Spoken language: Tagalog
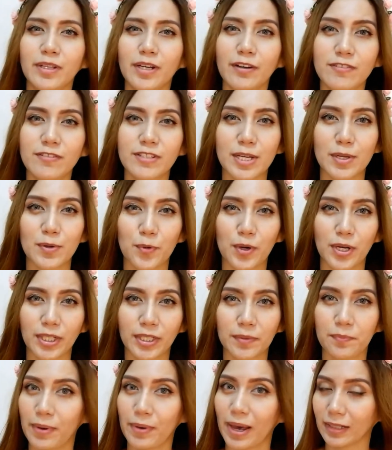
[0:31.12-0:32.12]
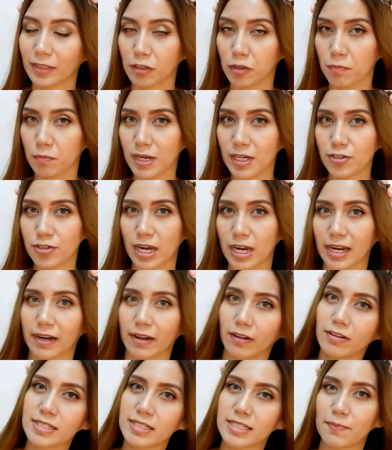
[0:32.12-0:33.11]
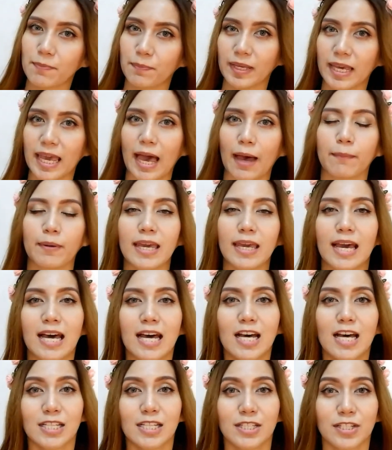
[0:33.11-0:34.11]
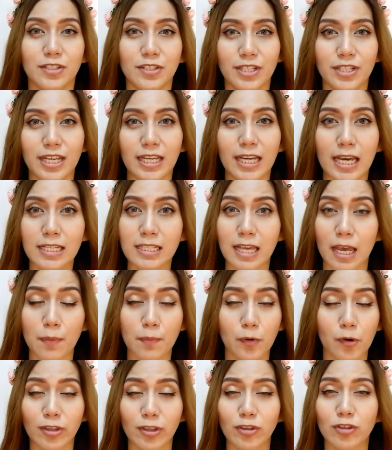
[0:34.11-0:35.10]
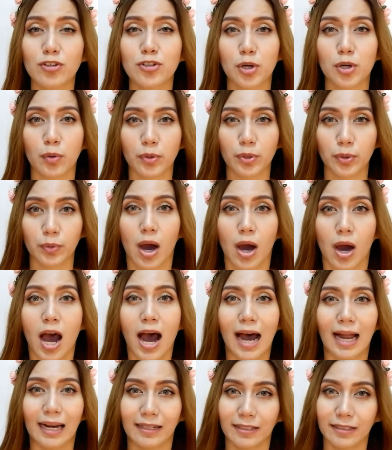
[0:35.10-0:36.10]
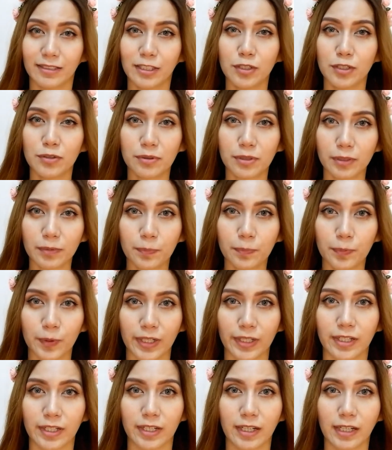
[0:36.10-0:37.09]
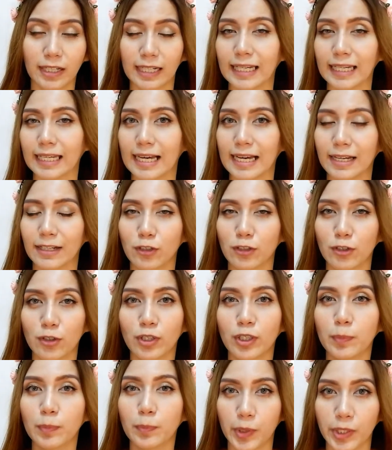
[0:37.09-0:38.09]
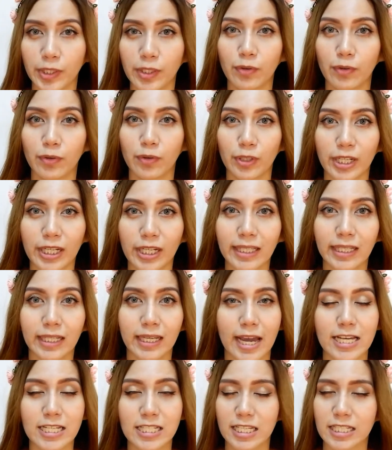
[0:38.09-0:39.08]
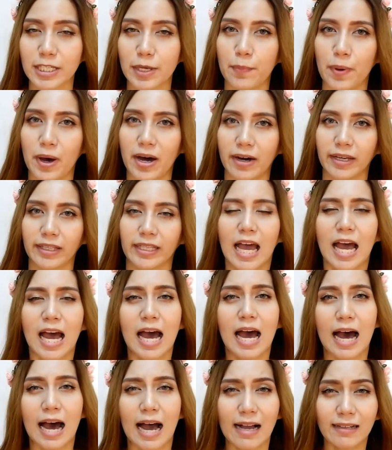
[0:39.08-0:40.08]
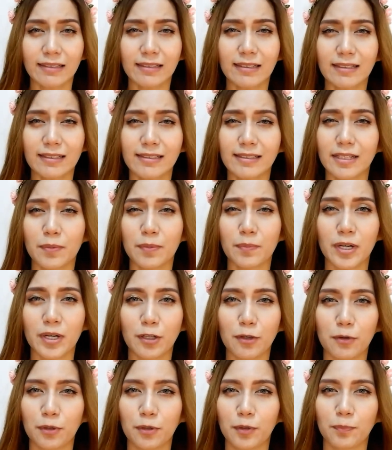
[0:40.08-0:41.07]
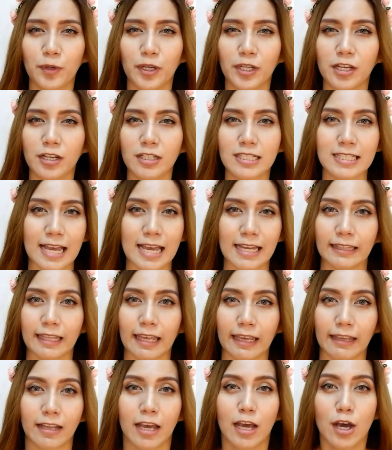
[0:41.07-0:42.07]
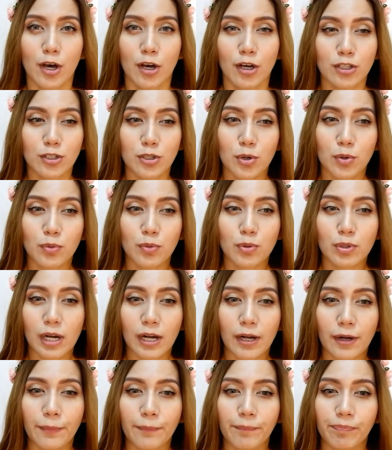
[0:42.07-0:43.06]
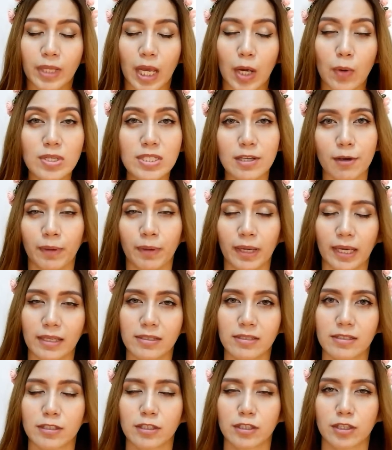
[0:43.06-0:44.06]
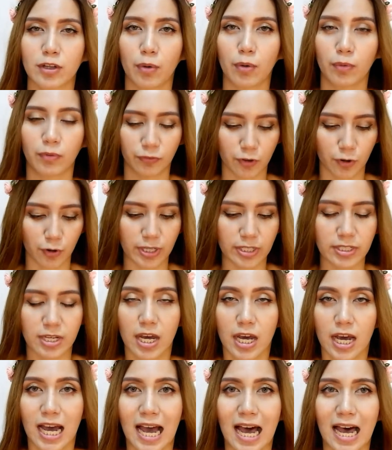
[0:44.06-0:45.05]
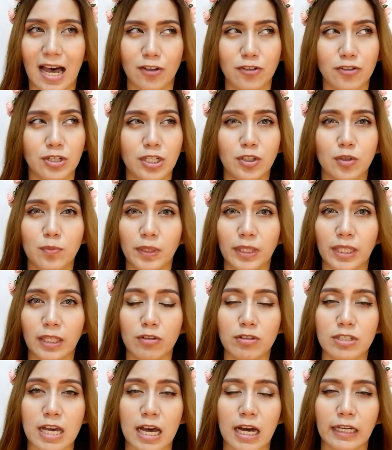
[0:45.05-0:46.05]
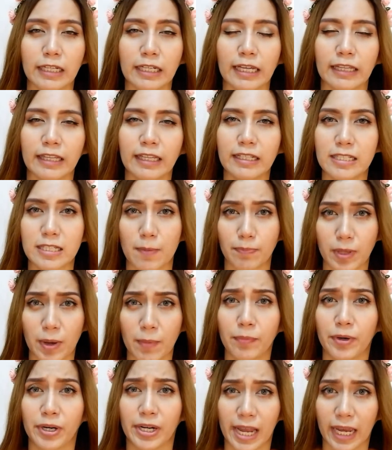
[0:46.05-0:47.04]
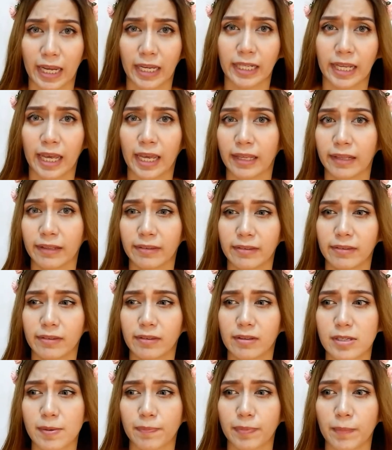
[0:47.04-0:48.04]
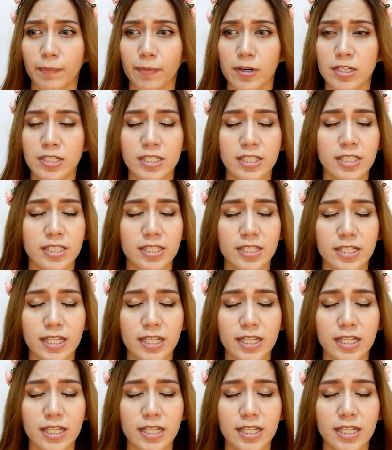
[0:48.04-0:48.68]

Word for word: loves and welcome back to my channel, Simply Abby. So today guys, I am going to show you another local product. Ayan, local product ulit guys kasi bakit? Ang gaganda ng mga local products natin. So, um, I was amazed, of course. Actually, dumating to sa akin, I think September 9 and September 6